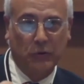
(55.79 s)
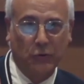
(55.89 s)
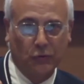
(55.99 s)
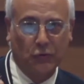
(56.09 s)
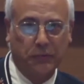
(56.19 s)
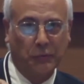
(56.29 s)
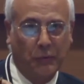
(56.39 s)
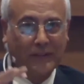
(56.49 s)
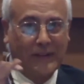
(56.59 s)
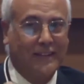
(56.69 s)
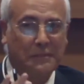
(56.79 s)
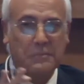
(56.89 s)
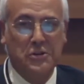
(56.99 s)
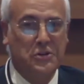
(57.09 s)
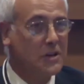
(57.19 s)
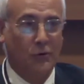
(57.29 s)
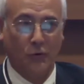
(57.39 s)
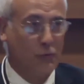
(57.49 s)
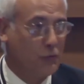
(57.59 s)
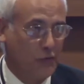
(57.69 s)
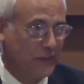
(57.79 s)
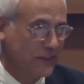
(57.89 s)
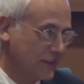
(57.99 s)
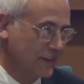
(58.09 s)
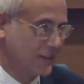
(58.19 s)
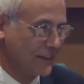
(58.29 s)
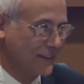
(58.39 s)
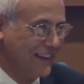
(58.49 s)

minutos. Portanto, é, essa magia eu não vou fazer de certeza.